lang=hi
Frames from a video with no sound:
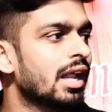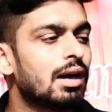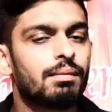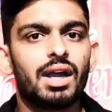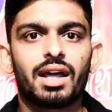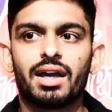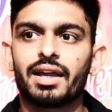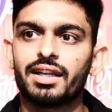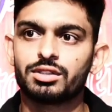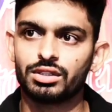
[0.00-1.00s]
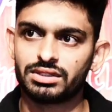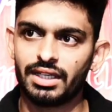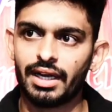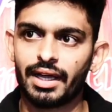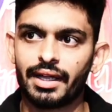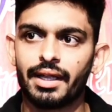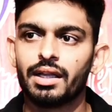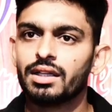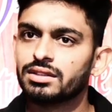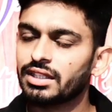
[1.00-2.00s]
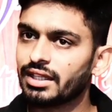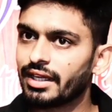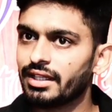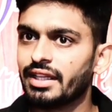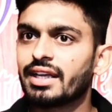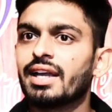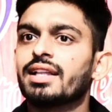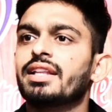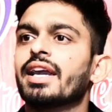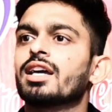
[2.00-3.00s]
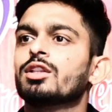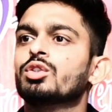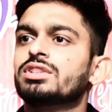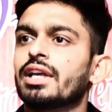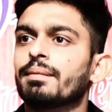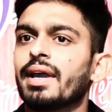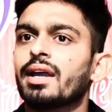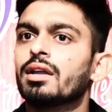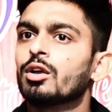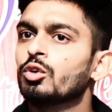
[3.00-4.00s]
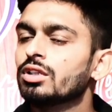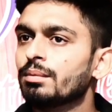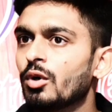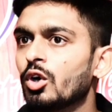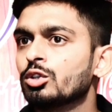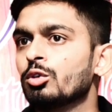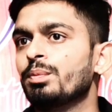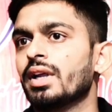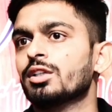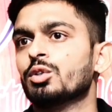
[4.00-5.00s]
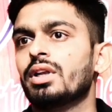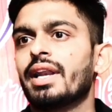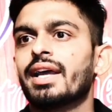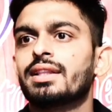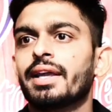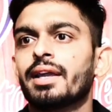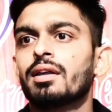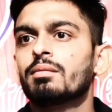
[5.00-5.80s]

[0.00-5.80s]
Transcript: नाम बालक के सोचन लागे जिंदगी दिखे थी एक दूजे में खुद मौत ऊपर झूल रहे थे